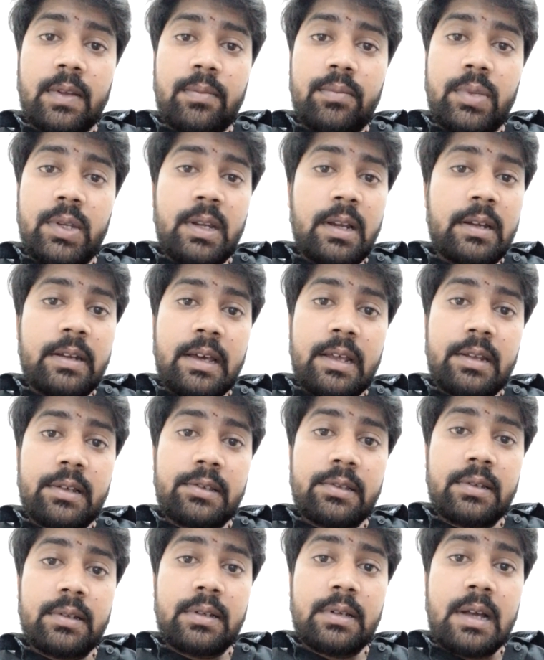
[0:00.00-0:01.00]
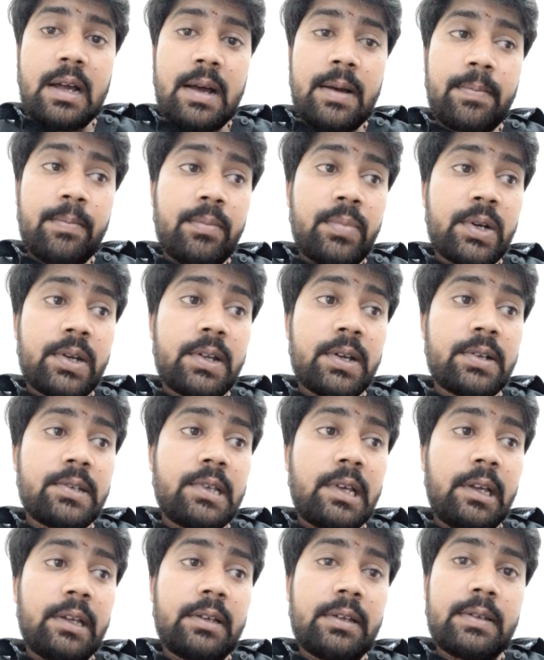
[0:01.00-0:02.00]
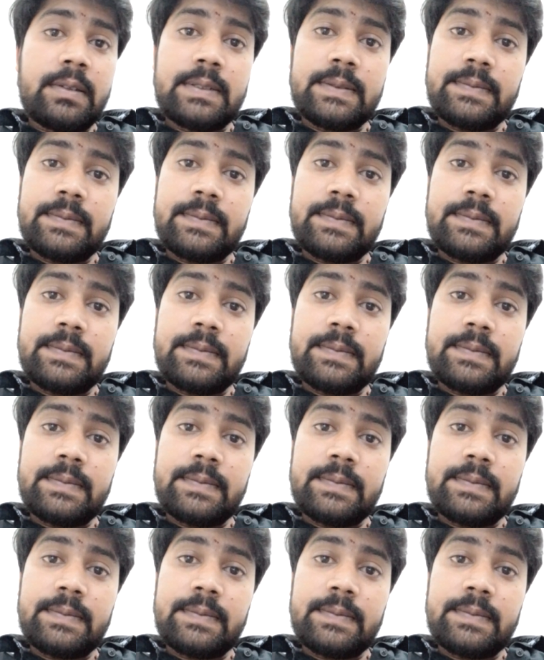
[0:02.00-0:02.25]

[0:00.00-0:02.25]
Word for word: बिना डायरेक्शन का आप भटक जाएंगे